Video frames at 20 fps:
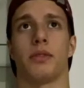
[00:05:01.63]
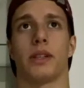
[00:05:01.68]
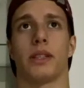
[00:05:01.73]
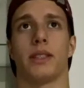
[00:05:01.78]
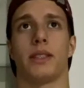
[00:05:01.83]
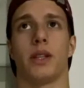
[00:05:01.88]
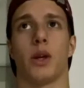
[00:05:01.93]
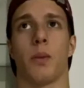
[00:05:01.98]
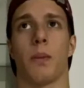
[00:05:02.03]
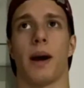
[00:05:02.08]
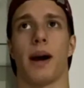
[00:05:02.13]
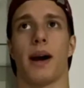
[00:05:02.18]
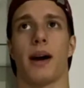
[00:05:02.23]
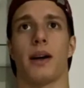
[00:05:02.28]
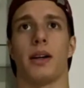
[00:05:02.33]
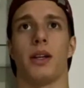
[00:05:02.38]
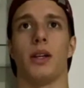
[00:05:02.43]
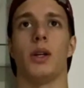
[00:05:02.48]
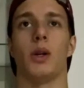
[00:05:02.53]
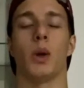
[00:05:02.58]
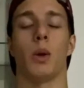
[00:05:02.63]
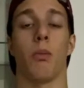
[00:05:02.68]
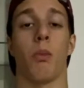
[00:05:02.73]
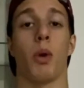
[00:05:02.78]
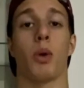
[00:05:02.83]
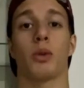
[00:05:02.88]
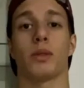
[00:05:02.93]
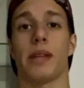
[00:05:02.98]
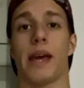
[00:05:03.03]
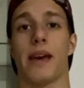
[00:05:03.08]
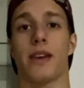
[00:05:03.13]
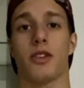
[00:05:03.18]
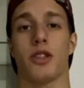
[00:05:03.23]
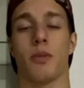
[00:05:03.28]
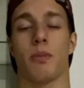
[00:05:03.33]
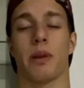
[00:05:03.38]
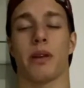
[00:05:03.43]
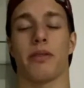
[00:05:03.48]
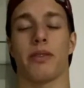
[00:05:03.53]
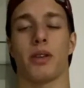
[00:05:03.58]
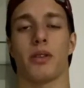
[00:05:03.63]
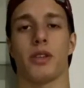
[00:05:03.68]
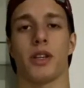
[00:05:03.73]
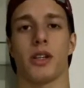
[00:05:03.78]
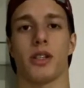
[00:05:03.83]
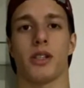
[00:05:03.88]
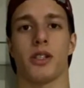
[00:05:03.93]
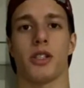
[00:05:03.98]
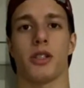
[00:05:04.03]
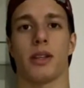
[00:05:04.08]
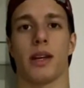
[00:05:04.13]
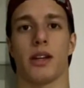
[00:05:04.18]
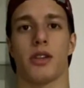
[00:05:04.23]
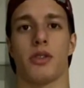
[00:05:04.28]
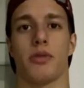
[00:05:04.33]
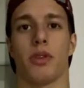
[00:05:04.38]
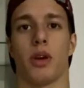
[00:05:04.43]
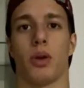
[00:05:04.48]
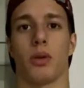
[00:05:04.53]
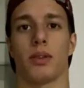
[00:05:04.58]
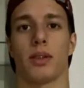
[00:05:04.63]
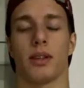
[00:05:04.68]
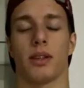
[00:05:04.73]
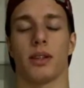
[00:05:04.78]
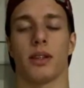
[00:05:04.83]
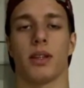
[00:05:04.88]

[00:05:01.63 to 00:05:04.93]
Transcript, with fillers: vai ser uma, um bom teste para ver onde a gente está de volta